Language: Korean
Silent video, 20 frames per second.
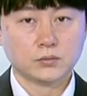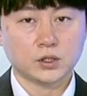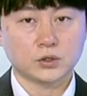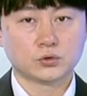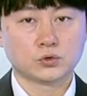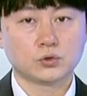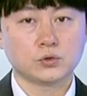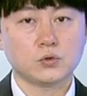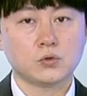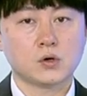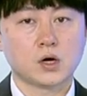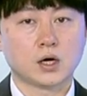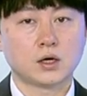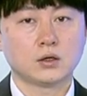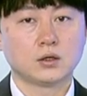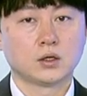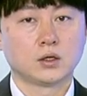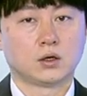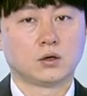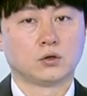
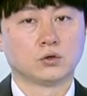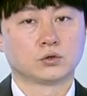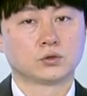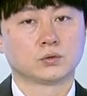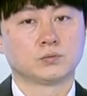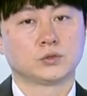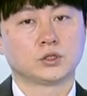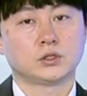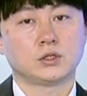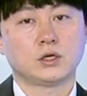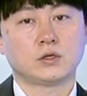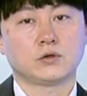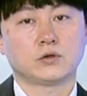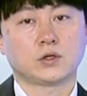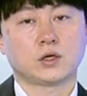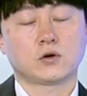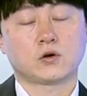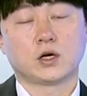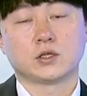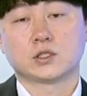수요가 어, 지금 친환경에
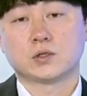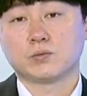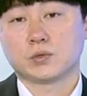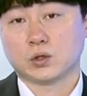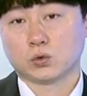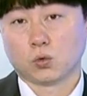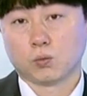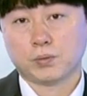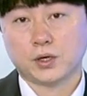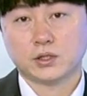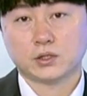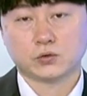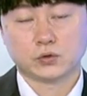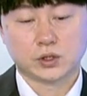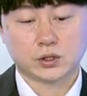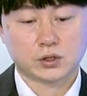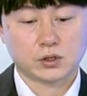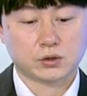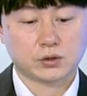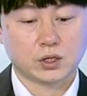대한 관심대 높아지고
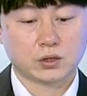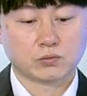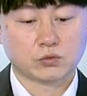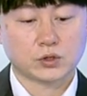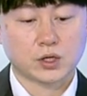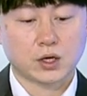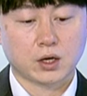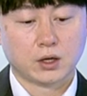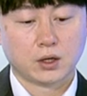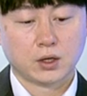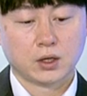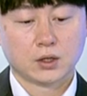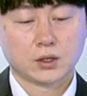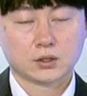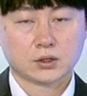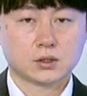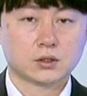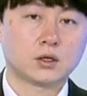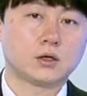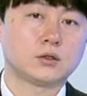있기 때문에 네.
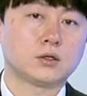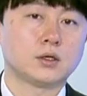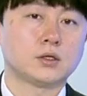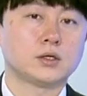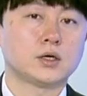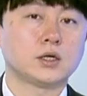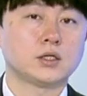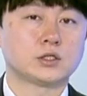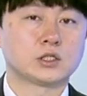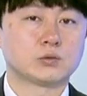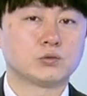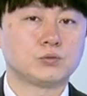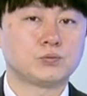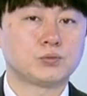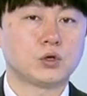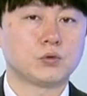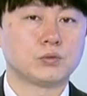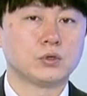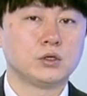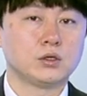스카세 의한
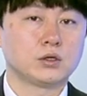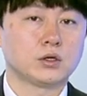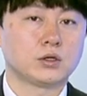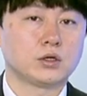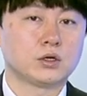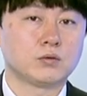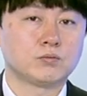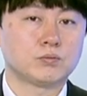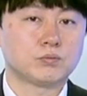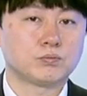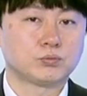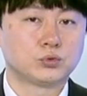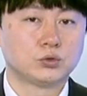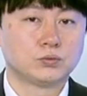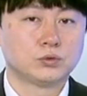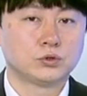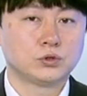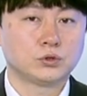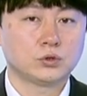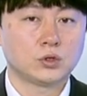지분법 이익에 대한
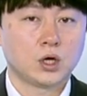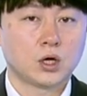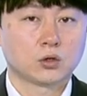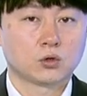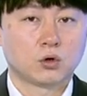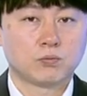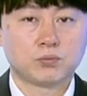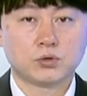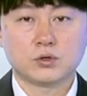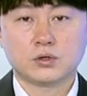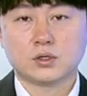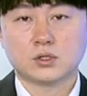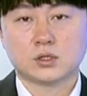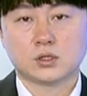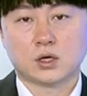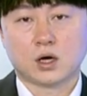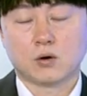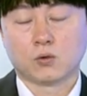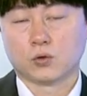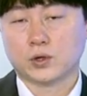부분은 더
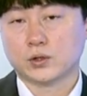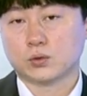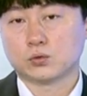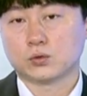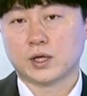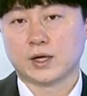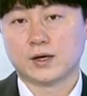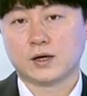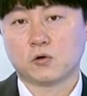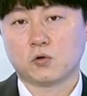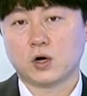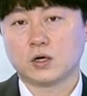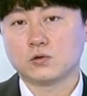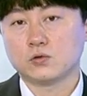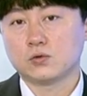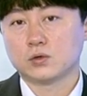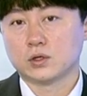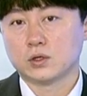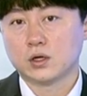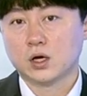플러스가 올해 도될
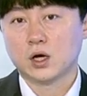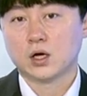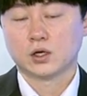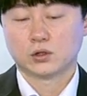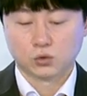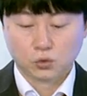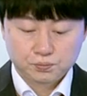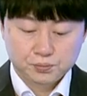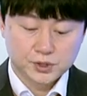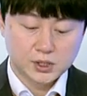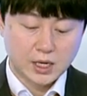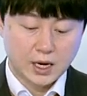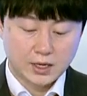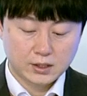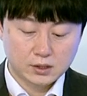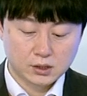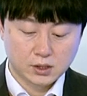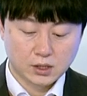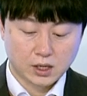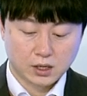확률이 높지
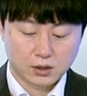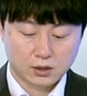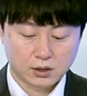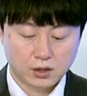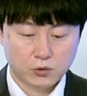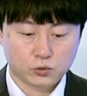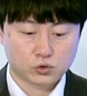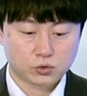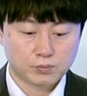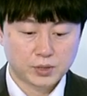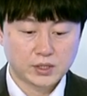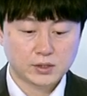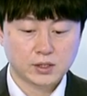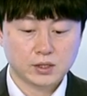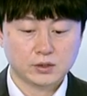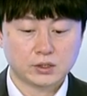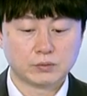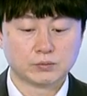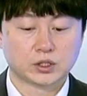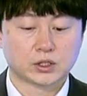않을까라고 좀
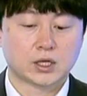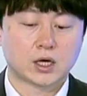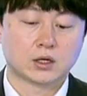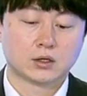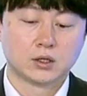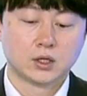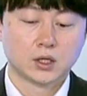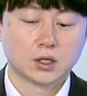판단이 됩니다.